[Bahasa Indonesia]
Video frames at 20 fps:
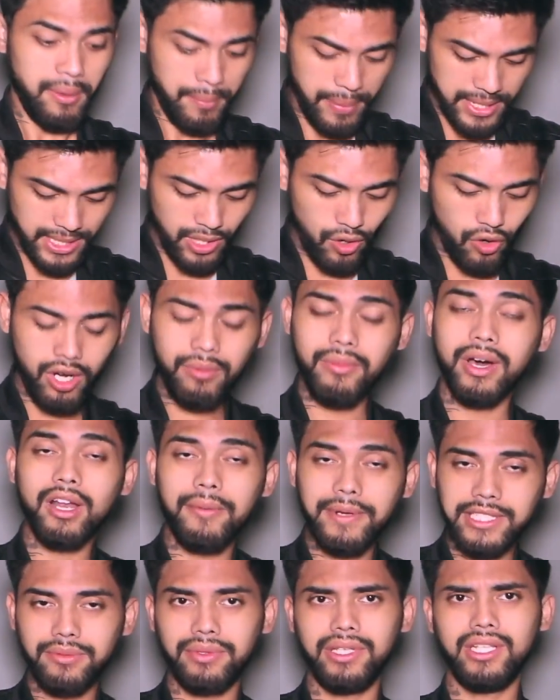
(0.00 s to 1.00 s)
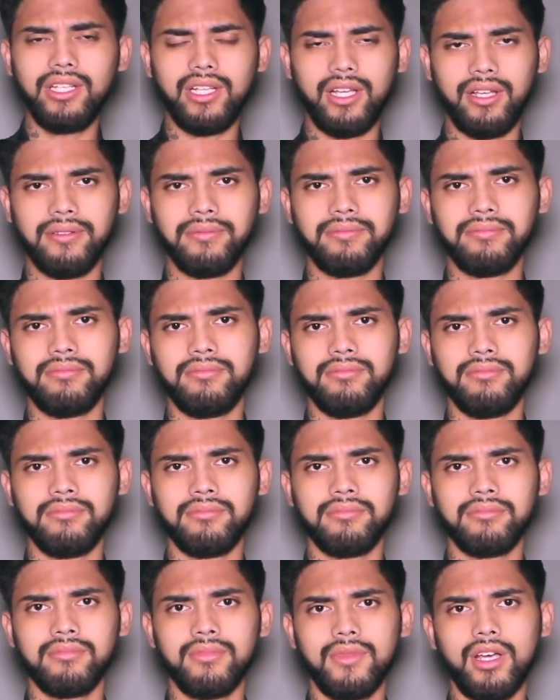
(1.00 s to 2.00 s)
Yang sih orang marah pasti gini deh,
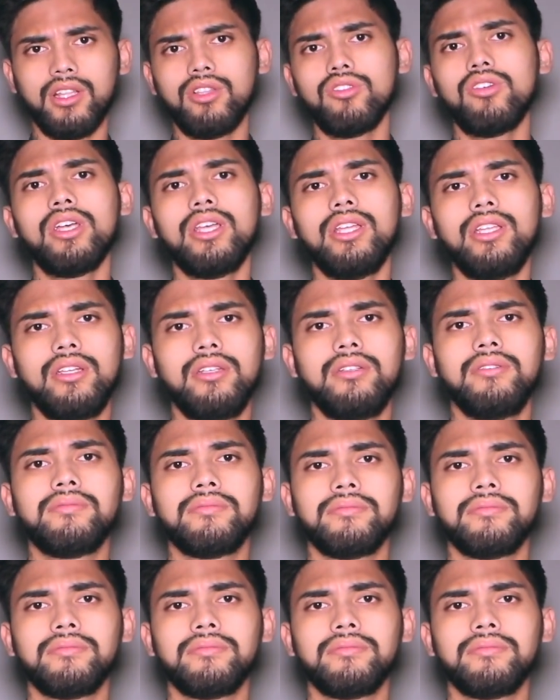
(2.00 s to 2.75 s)
atau nggak gini.